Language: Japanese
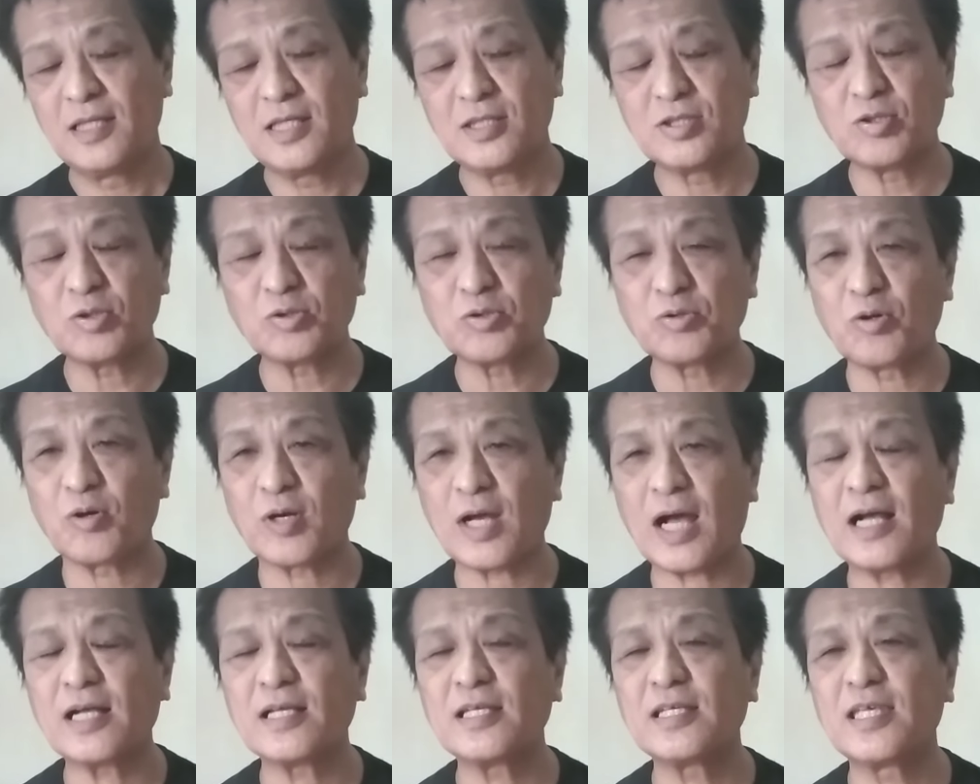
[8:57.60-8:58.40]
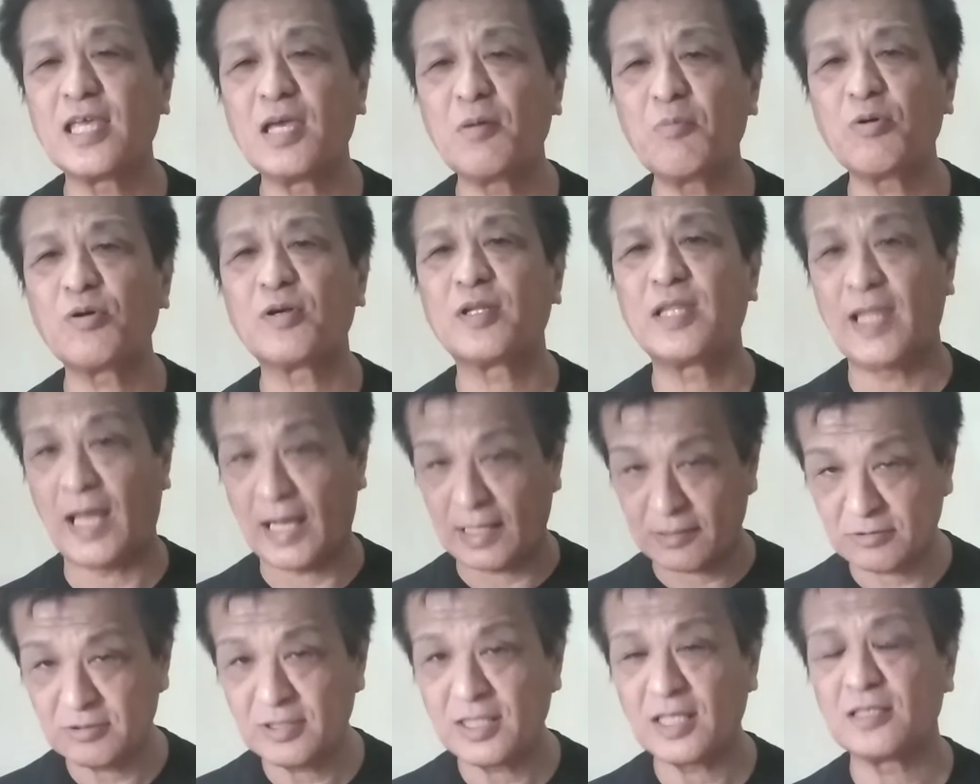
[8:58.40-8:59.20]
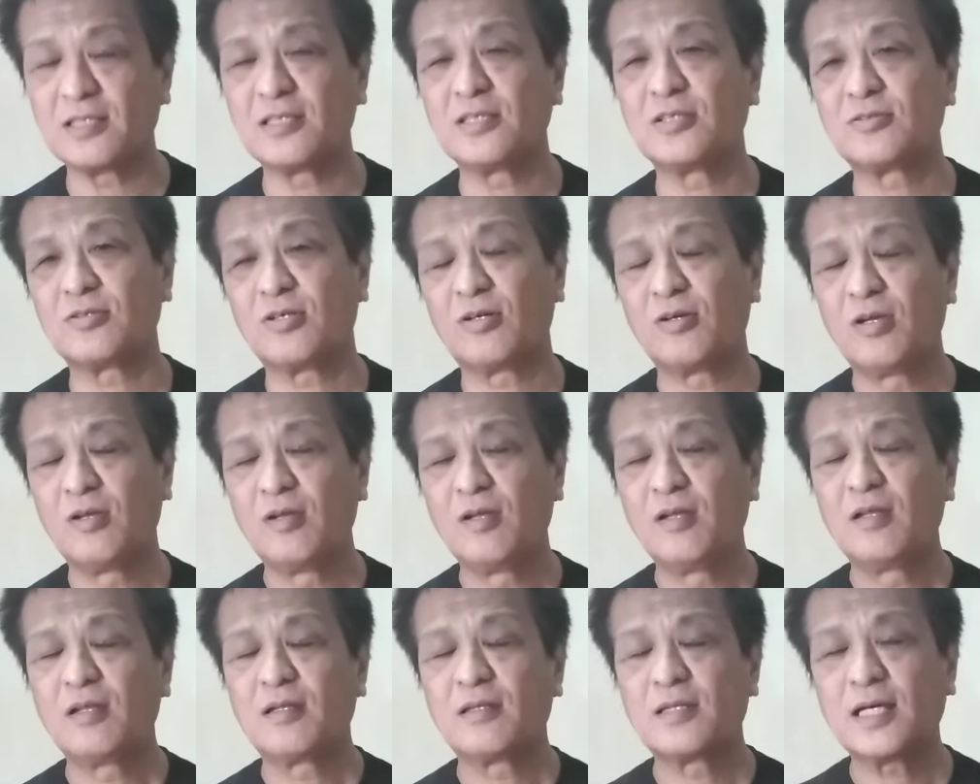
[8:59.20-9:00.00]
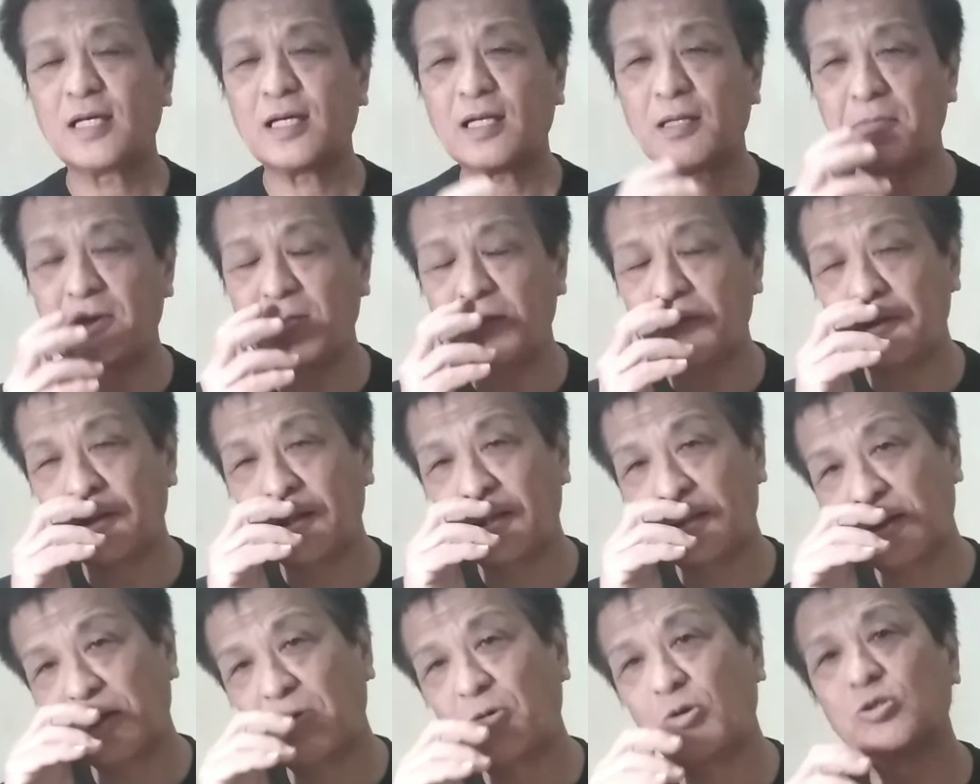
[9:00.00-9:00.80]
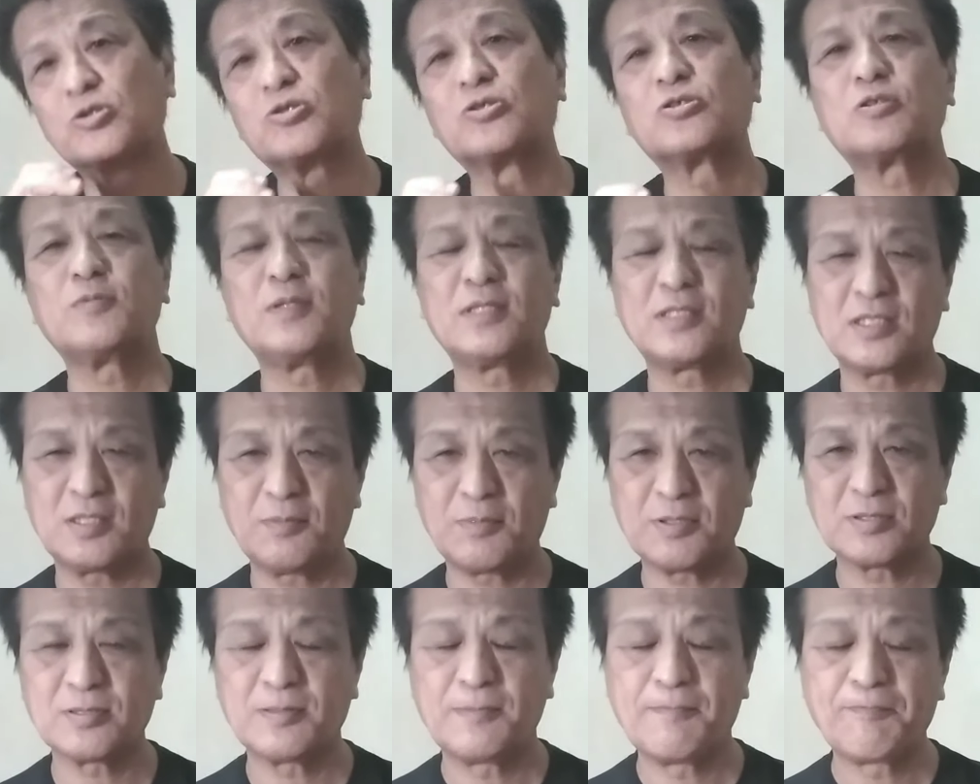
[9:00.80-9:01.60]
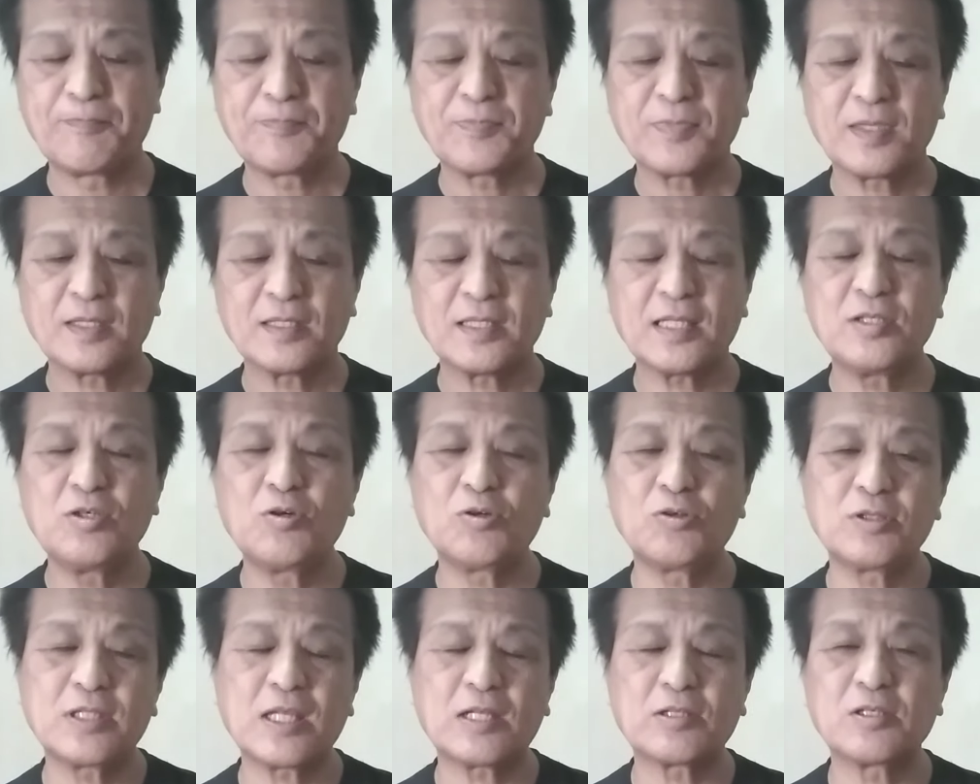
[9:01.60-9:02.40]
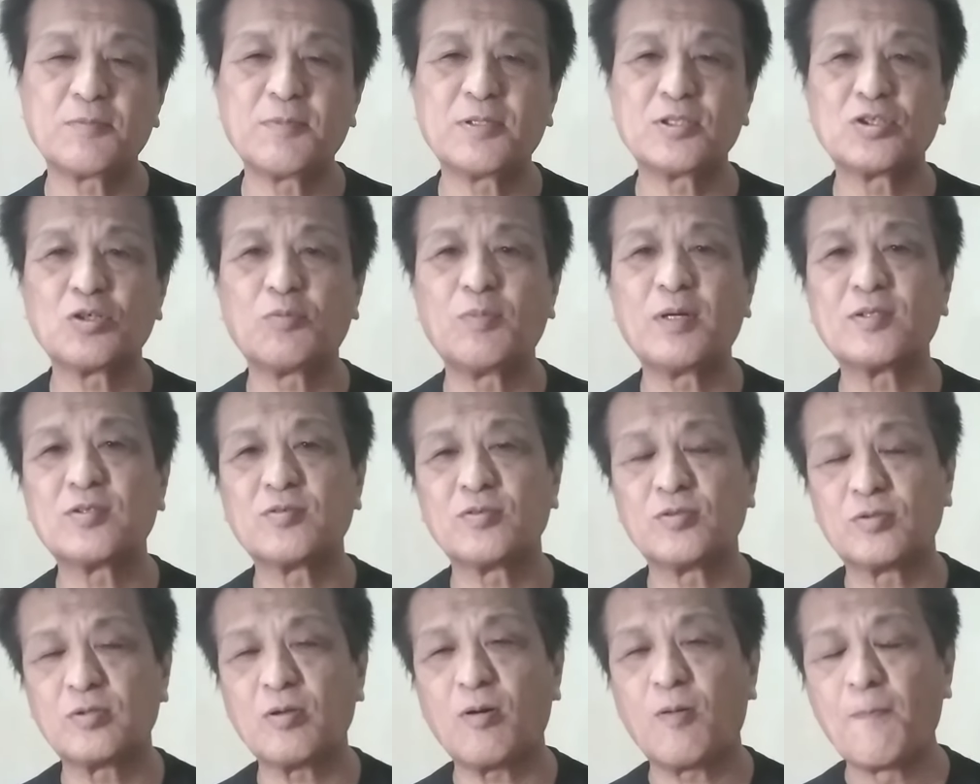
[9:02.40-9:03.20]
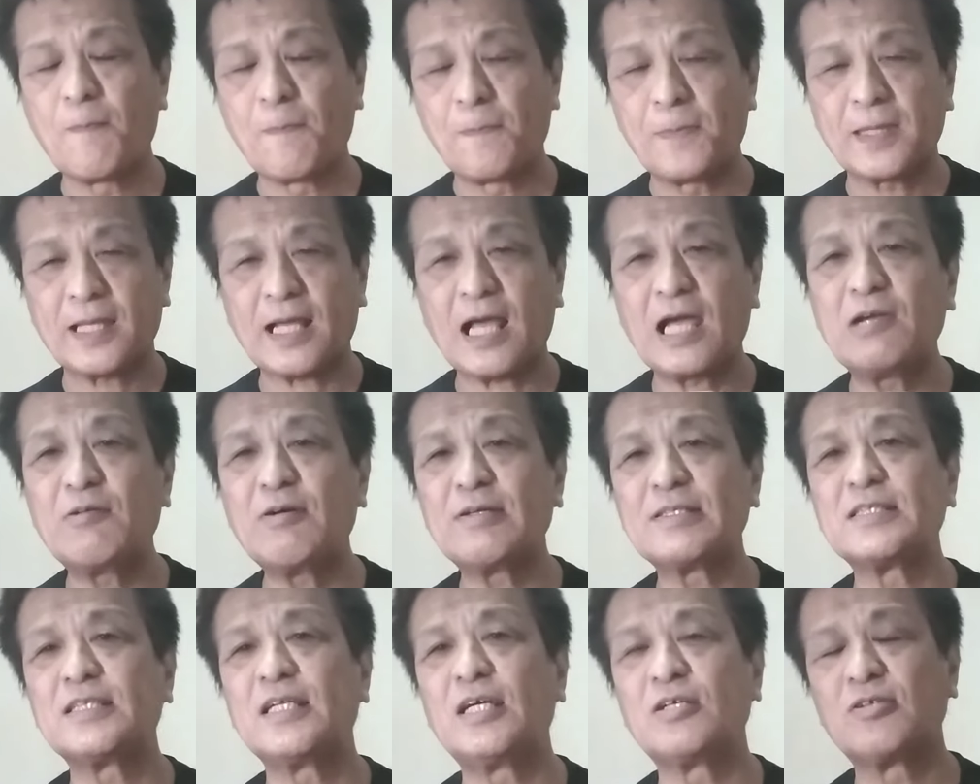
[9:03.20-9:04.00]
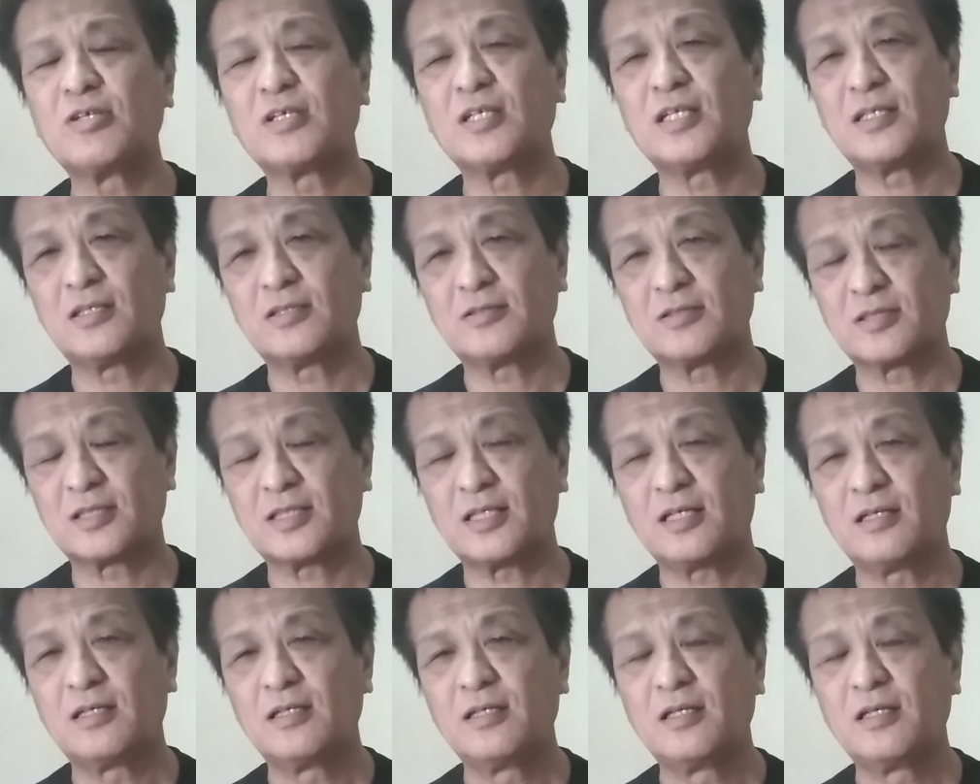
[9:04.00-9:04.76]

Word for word: でで人との関係も楽なんですよだから弁当屋はおすすめしてますだ夜例えば商売すると会話しないといけないですか、